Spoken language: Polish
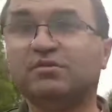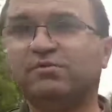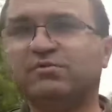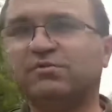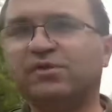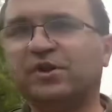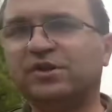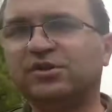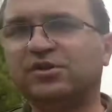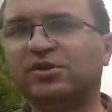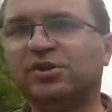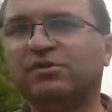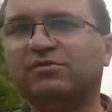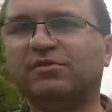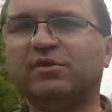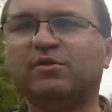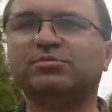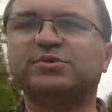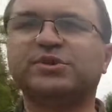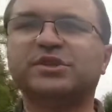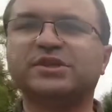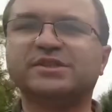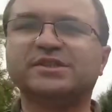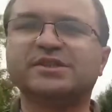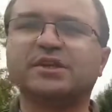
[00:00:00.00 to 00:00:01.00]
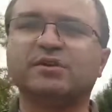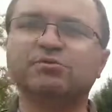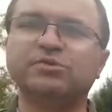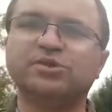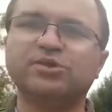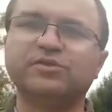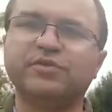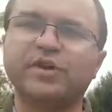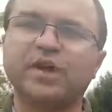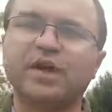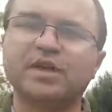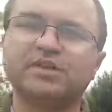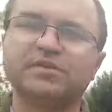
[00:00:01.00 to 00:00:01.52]
wędrował przez cały
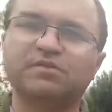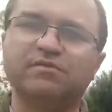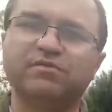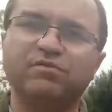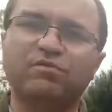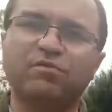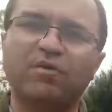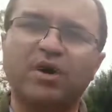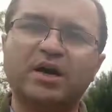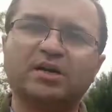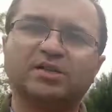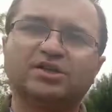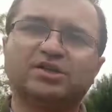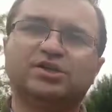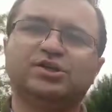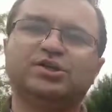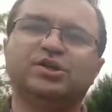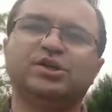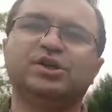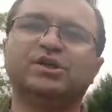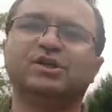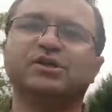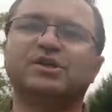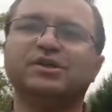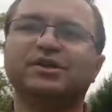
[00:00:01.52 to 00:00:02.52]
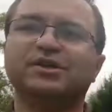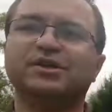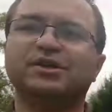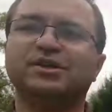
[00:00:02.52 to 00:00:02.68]
świat właśnie